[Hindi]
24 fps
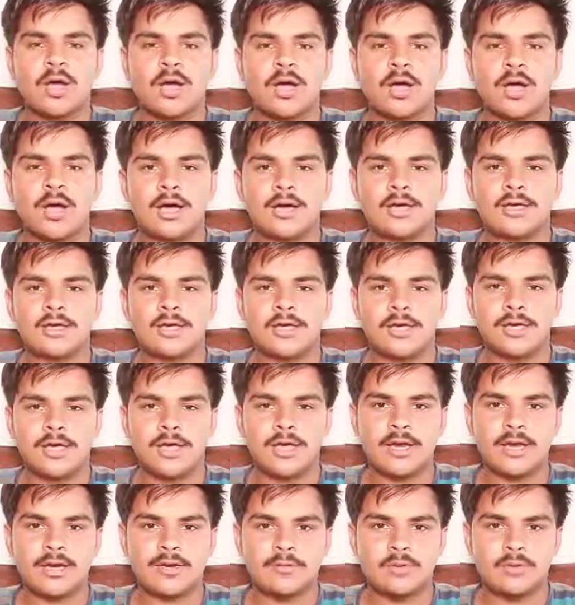आ, के
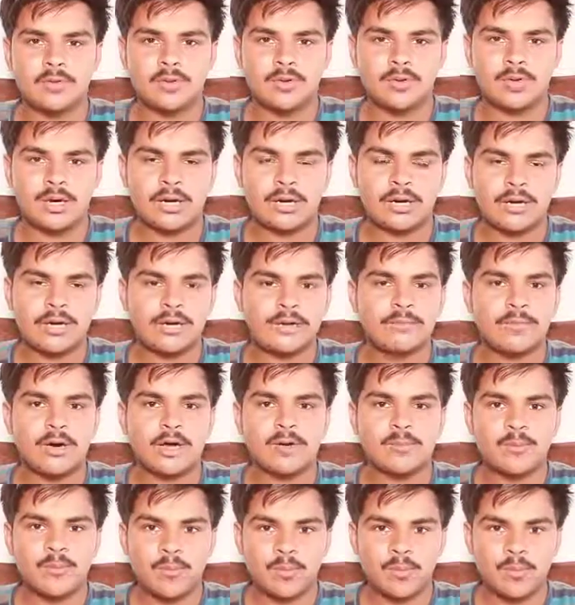एट एट
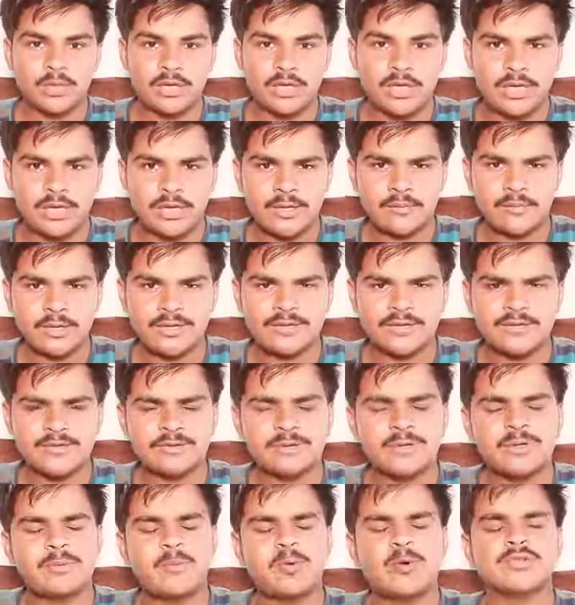बॉल पूल डेली
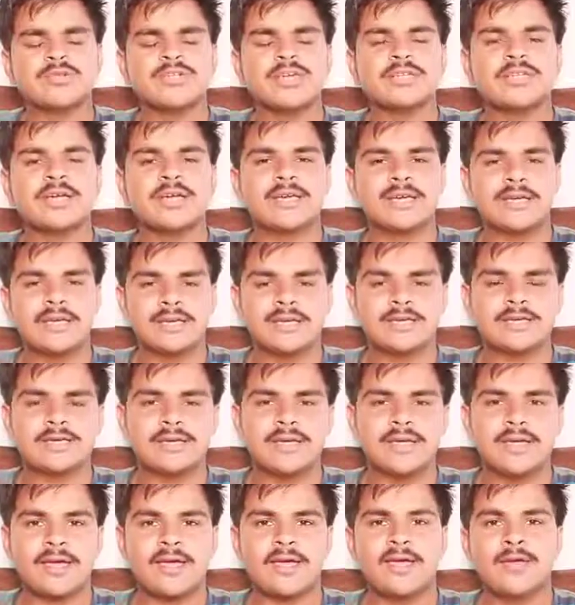बेसिस पे बहुत ज़्यादा
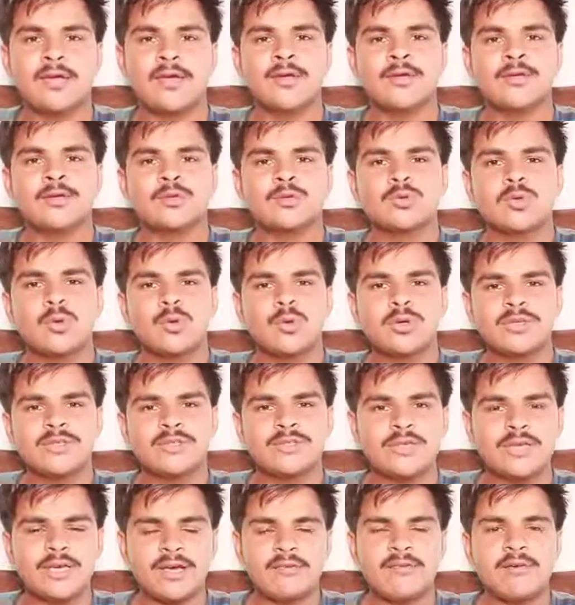खेलते हैं तो
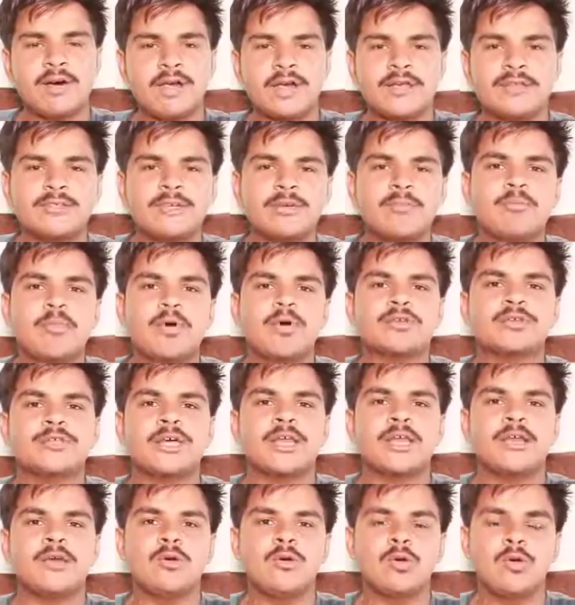इसी हवाले से बहुत
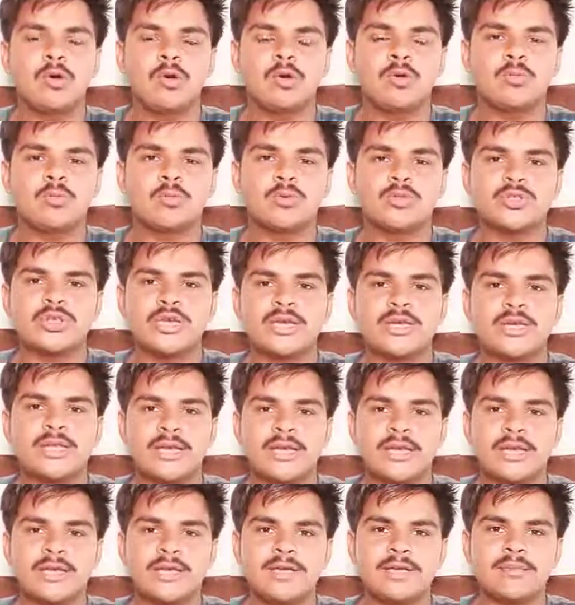सारे लोग मुझे
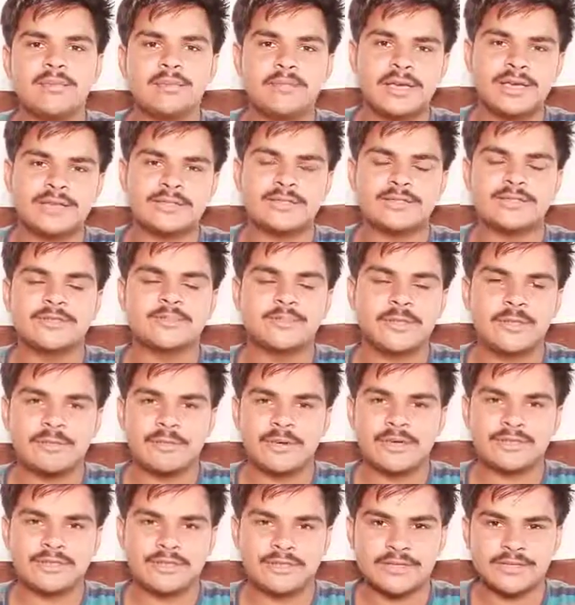डेली मैसेज पे
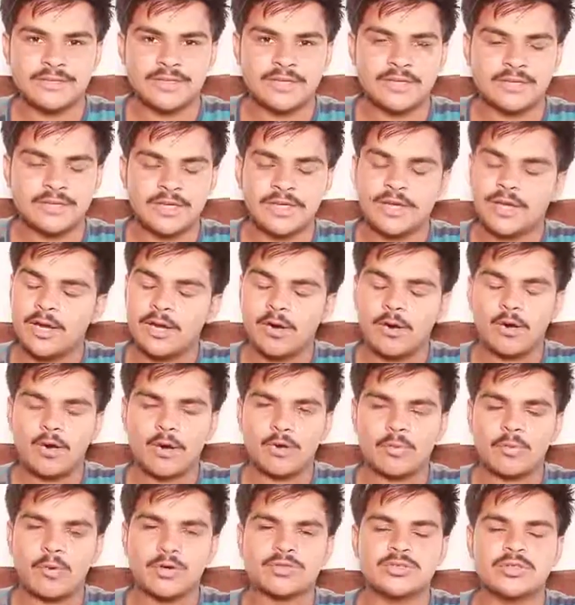मैसेज करते हैं
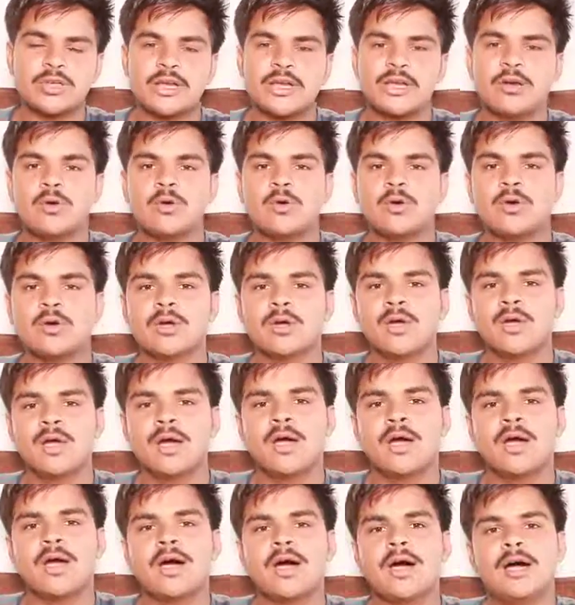और बहुत सारे लोग
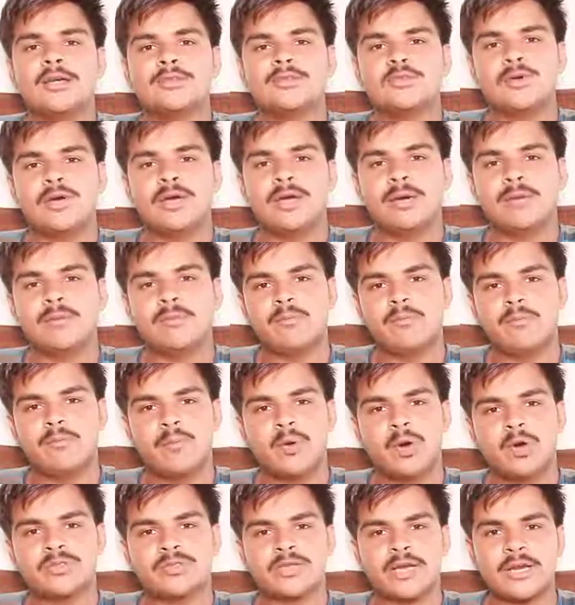आ, जो है
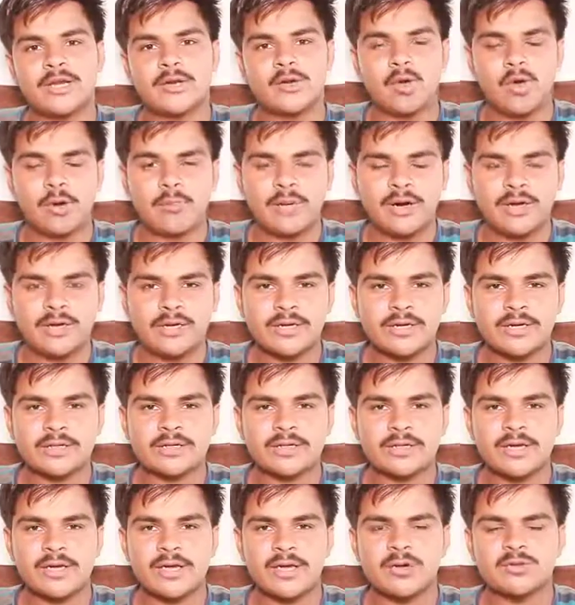बहुत सारे कॉमेंट
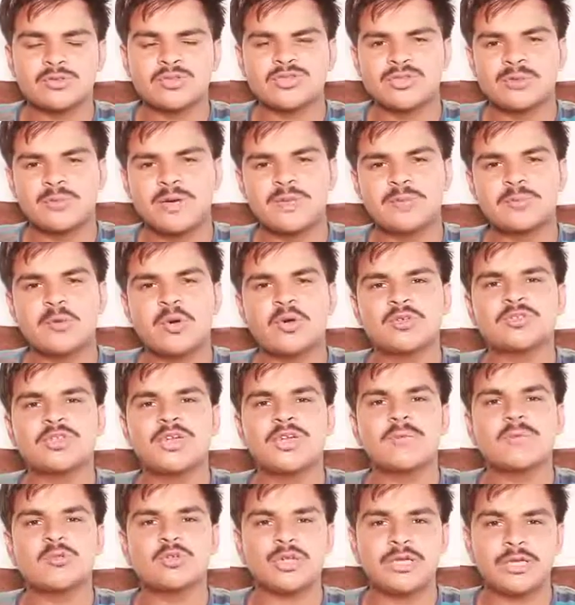करते हैं उसके बाद बहुत
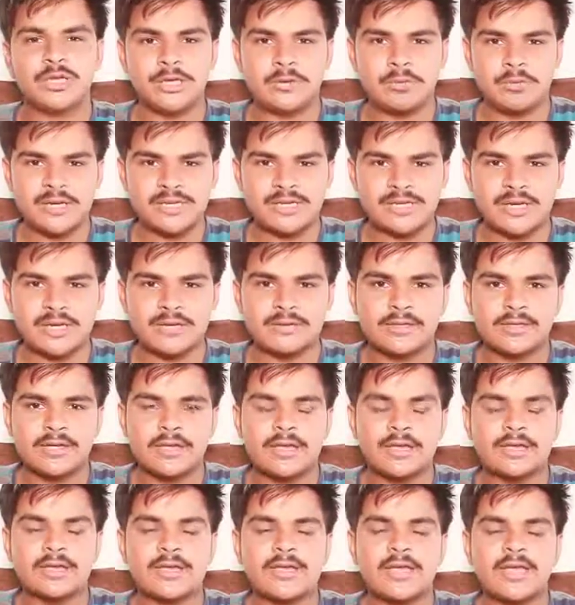सारे मुझे ई आते
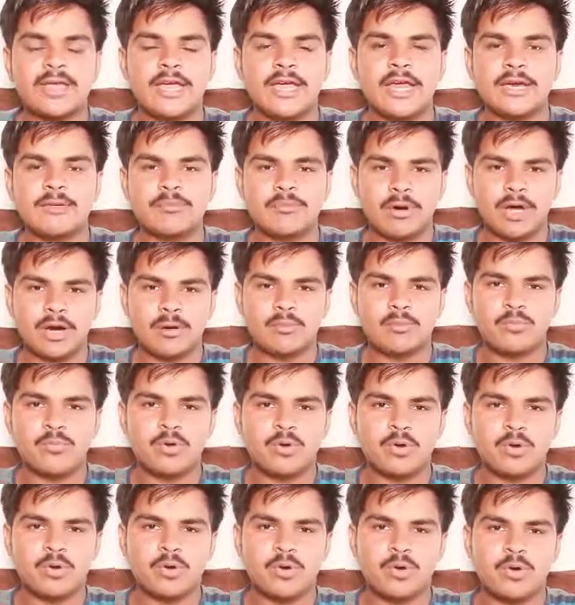हैं कि एट बाल
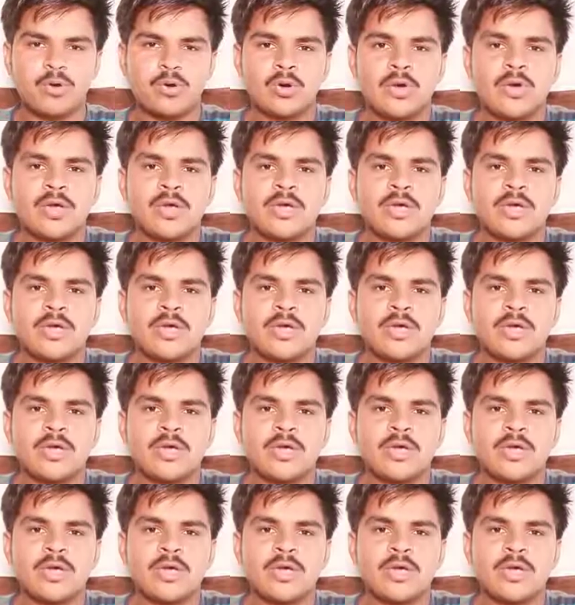पूल को